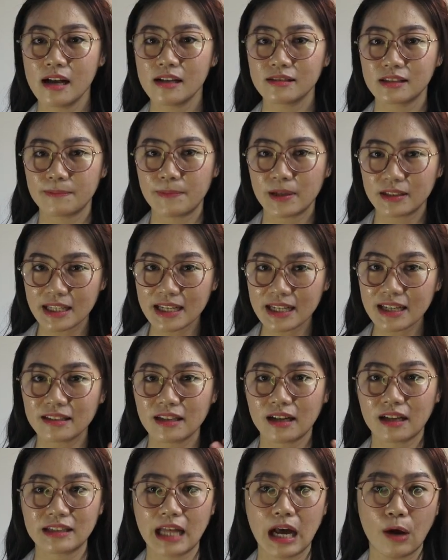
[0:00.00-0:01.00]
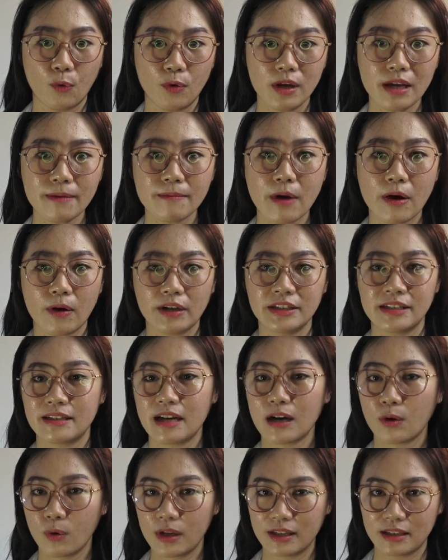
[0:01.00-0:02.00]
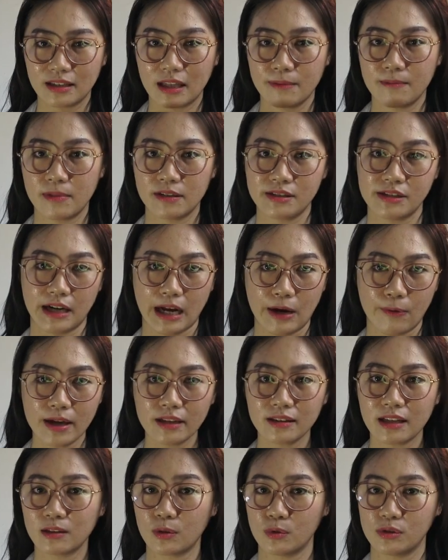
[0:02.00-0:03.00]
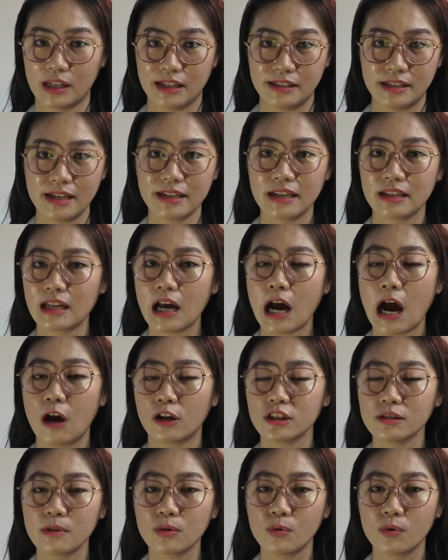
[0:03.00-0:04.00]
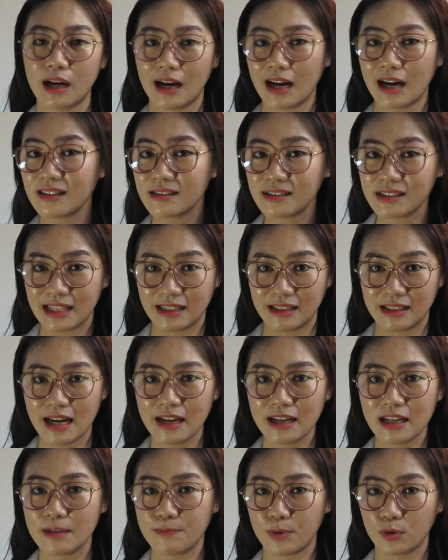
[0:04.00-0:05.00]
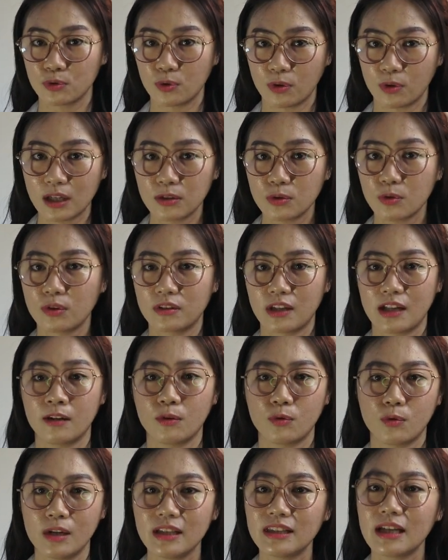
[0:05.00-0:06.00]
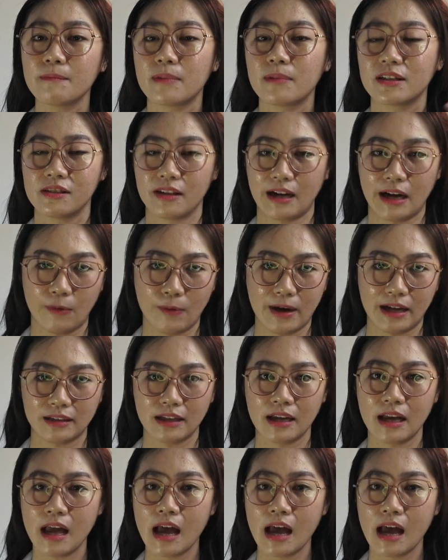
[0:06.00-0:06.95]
Seperti yang kita ketahui bahwa jika kulit kita berjerawat, tentu saja kita harus menggunakan skincare yang diperuntukkan untuk kulit yang berjerawat.